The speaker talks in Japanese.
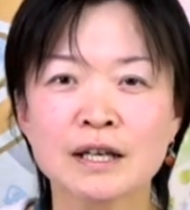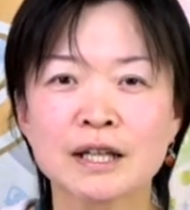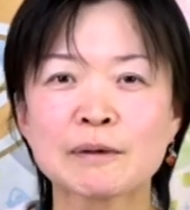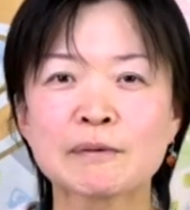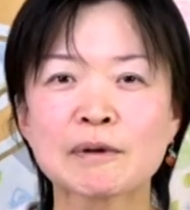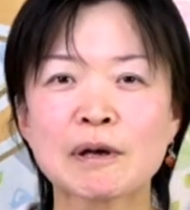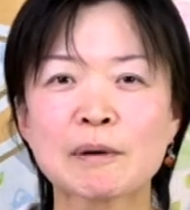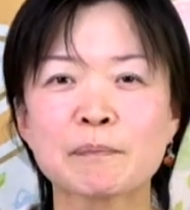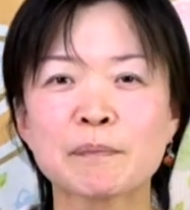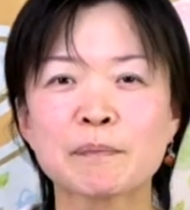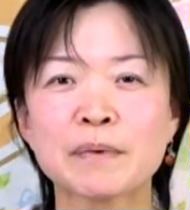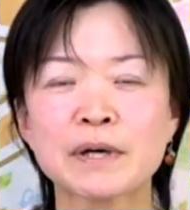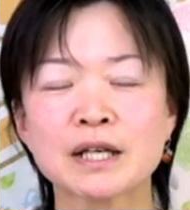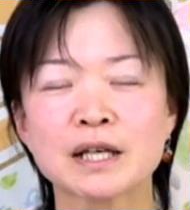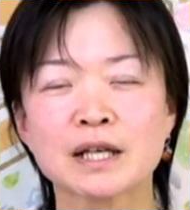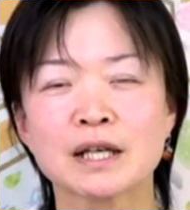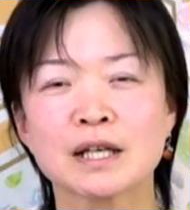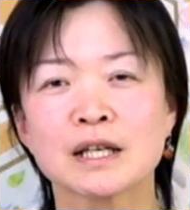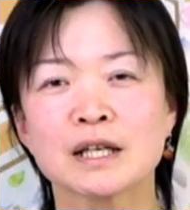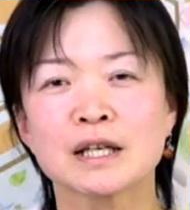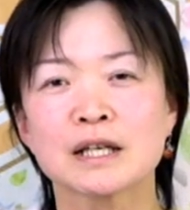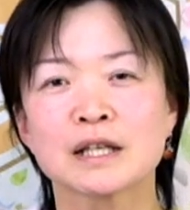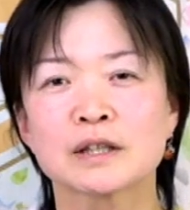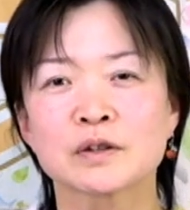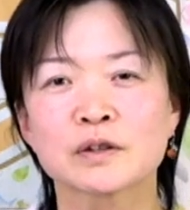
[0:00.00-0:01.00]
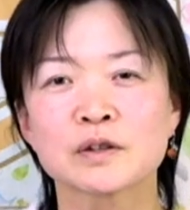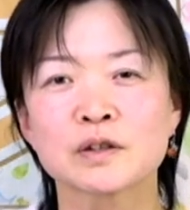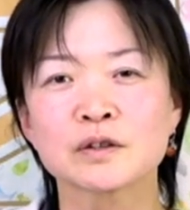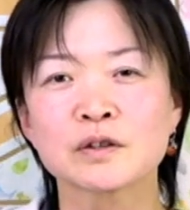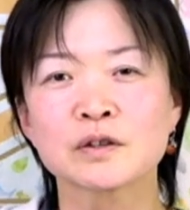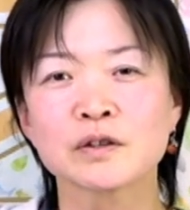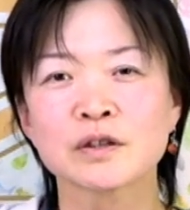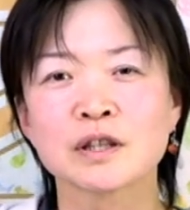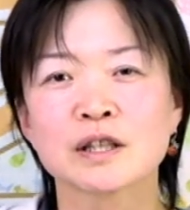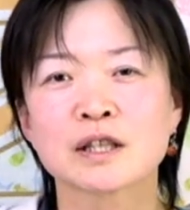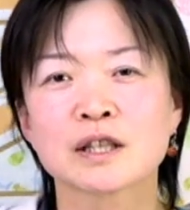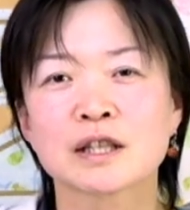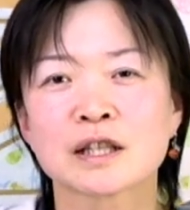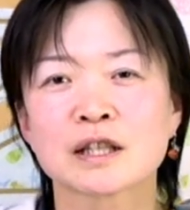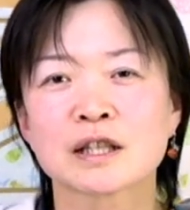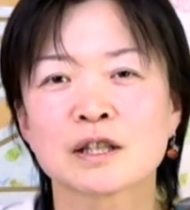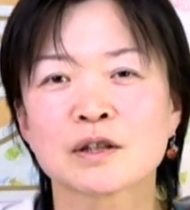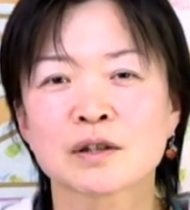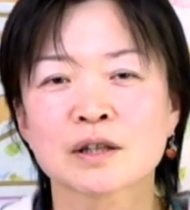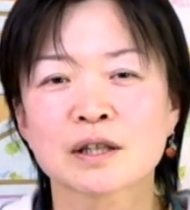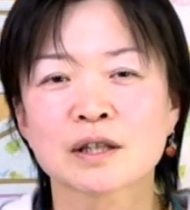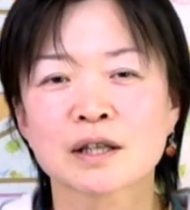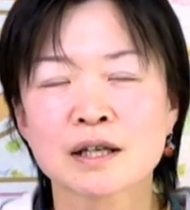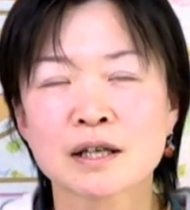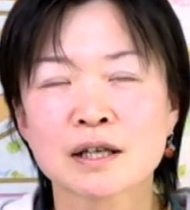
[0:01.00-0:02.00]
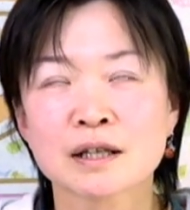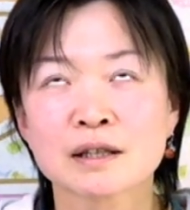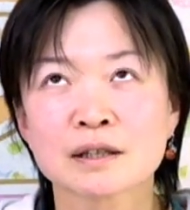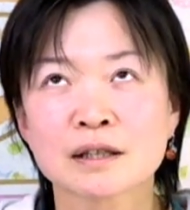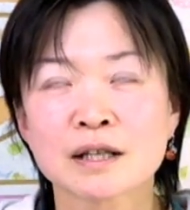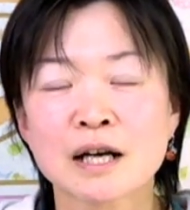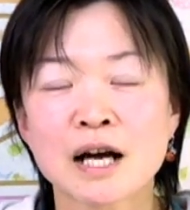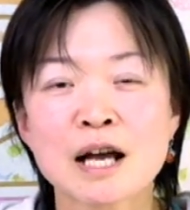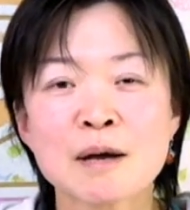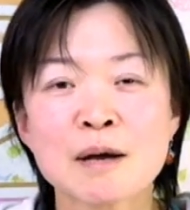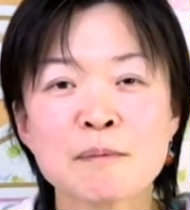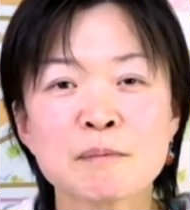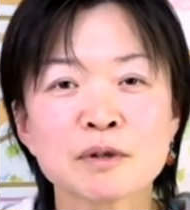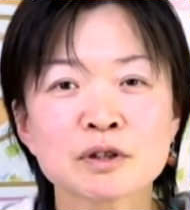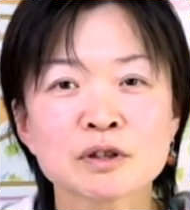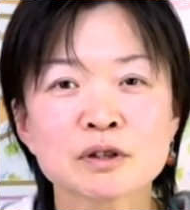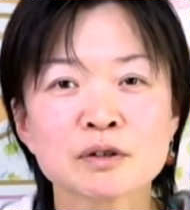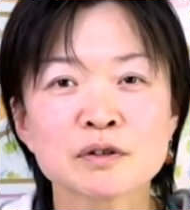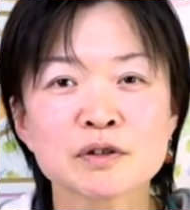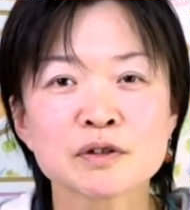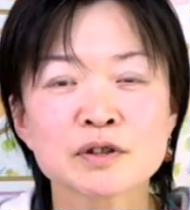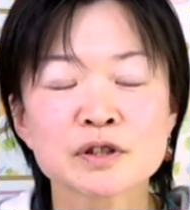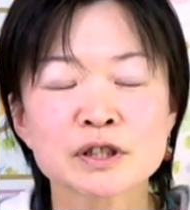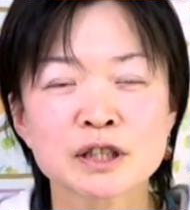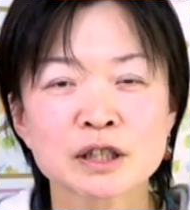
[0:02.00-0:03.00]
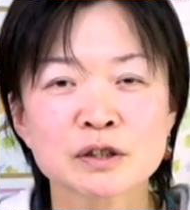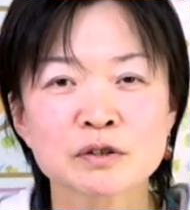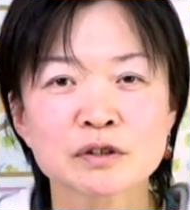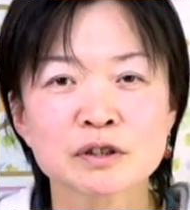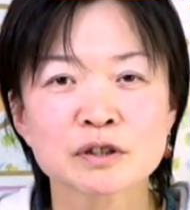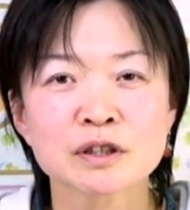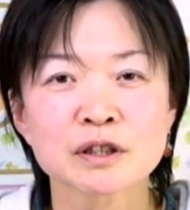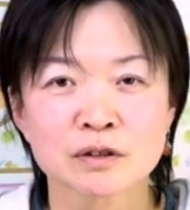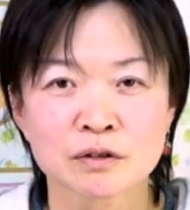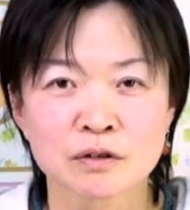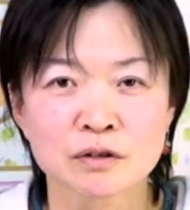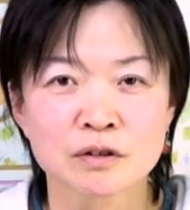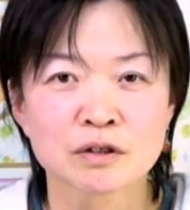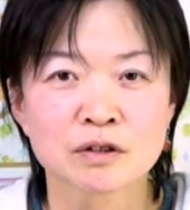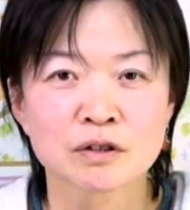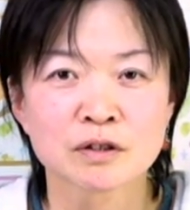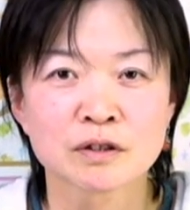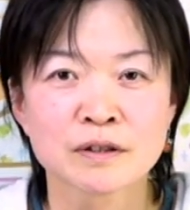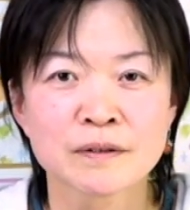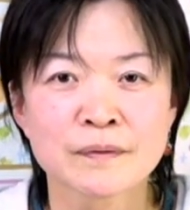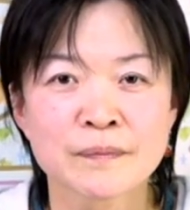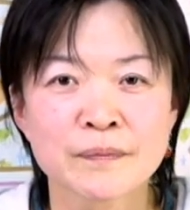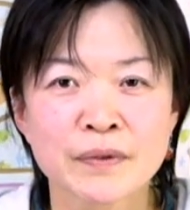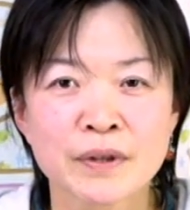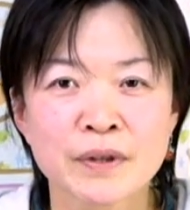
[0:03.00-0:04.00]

でもやっぱりその時に買い物をした時の